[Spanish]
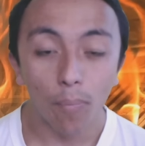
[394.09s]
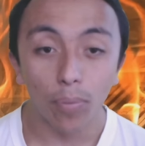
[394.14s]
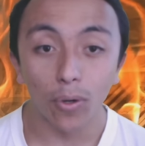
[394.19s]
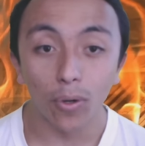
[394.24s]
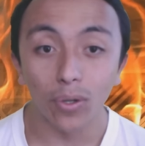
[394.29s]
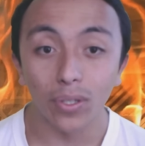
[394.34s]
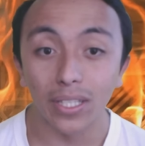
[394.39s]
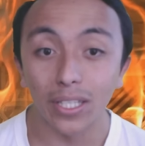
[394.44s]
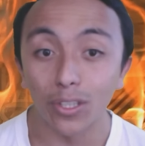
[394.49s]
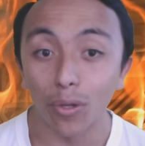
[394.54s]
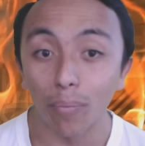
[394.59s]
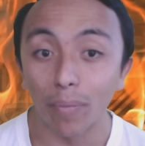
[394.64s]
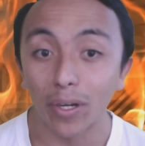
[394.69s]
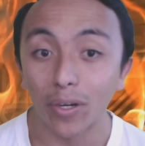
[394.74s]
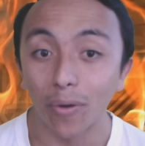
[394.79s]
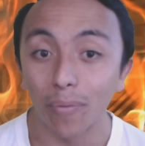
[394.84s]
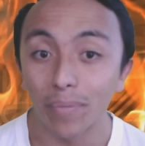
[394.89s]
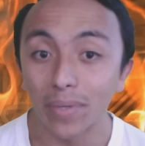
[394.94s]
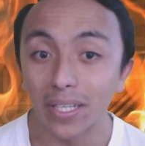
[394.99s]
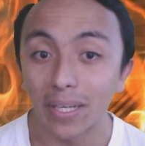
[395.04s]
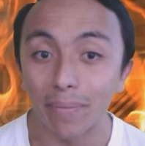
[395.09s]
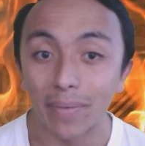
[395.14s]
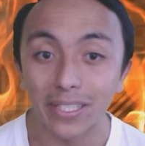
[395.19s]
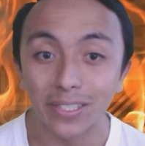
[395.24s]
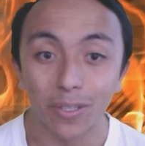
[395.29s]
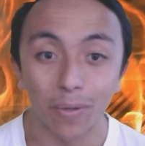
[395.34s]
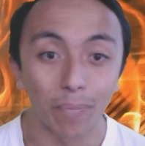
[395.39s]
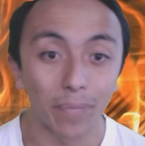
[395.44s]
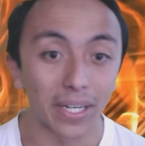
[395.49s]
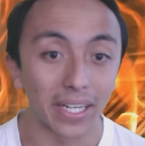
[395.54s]
Por lo tanto, me conviene
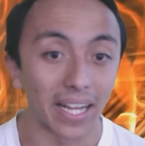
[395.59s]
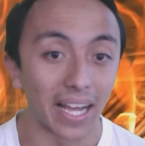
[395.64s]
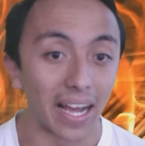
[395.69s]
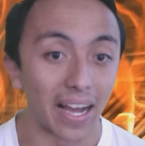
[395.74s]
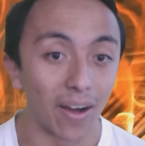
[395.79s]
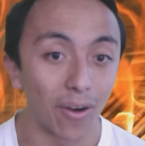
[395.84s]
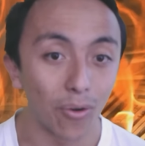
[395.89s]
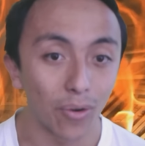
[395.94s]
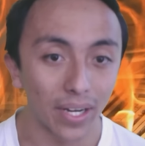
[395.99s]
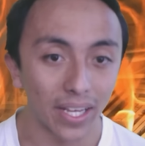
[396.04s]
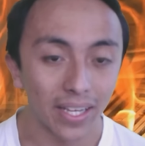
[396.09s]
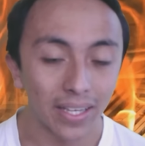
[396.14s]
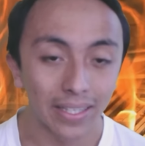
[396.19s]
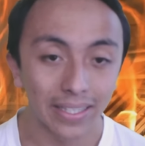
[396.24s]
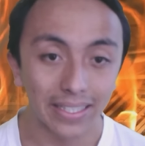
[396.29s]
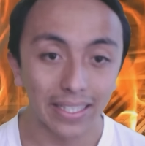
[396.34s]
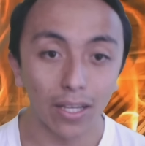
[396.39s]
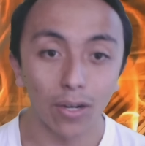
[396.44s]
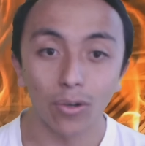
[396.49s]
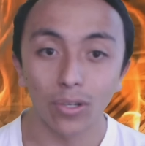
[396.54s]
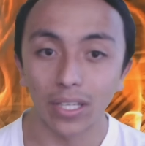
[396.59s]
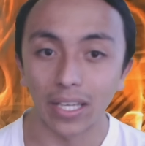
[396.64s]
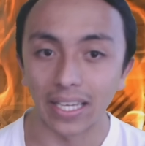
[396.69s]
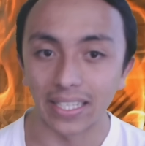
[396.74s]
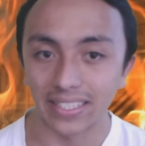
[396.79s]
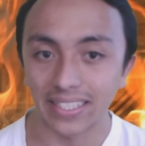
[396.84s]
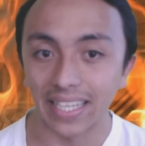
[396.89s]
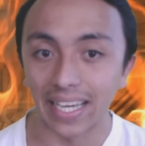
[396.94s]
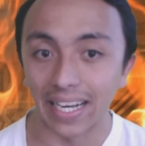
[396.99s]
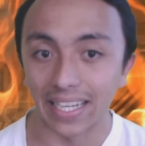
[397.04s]
más comprar ahora que lo
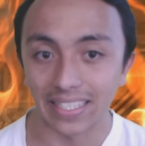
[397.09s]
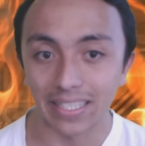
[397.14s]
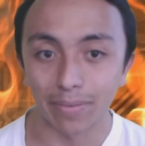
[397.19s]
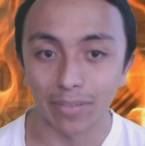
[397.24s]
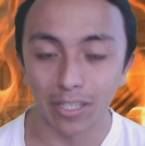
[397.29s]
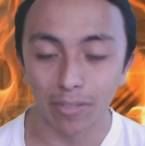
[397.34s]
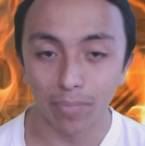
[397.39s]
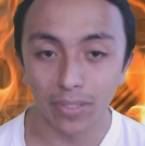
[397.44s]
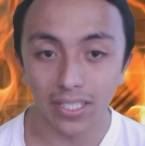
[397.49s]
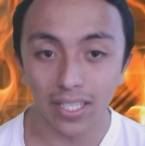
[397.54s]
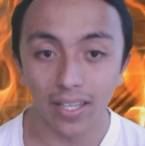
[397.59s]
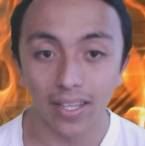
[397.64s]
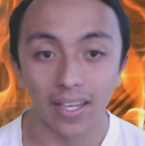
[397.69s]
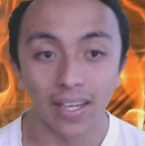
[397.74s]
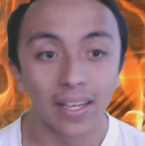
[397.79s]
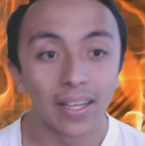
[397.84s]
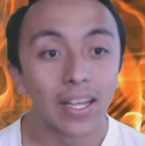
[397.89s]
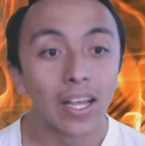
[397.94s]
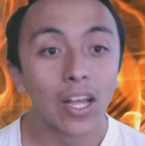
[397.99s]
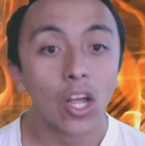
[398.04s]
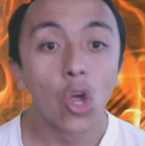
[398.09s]
que hacía la semana pasada.